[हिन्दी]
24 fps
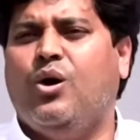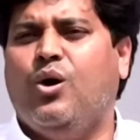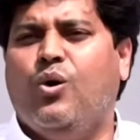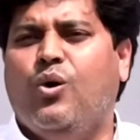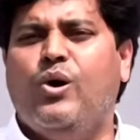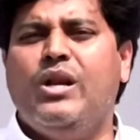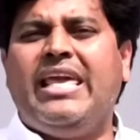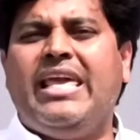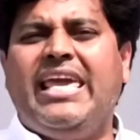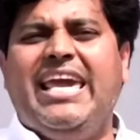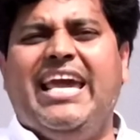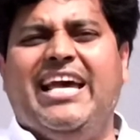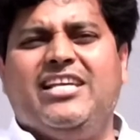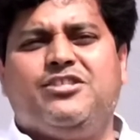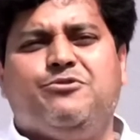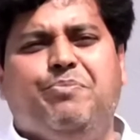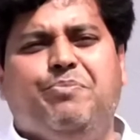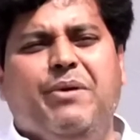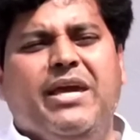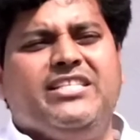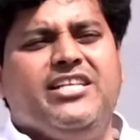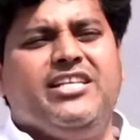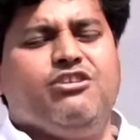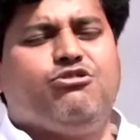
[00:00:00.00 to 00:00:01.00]
उनकी
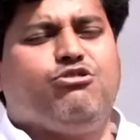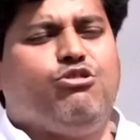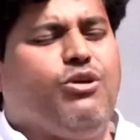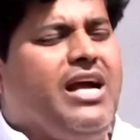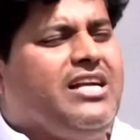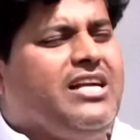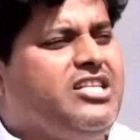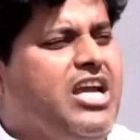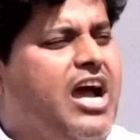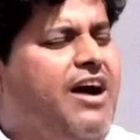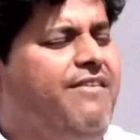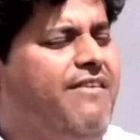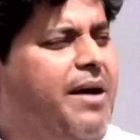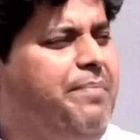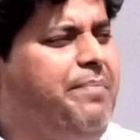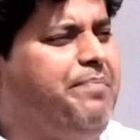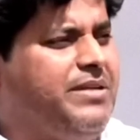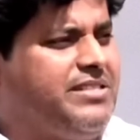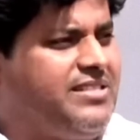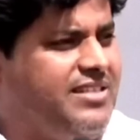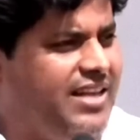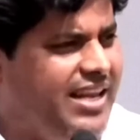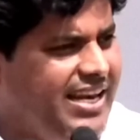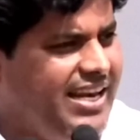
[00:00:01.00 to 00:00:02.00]
एसपीजी सुरक्षा
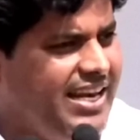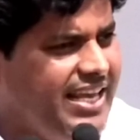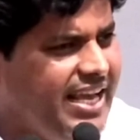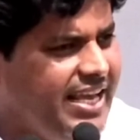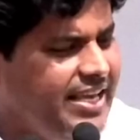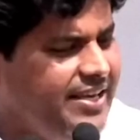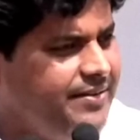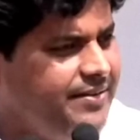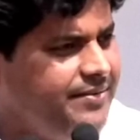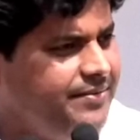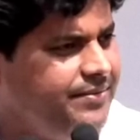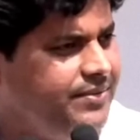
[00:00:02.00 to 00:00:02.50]
वापस ले ली गई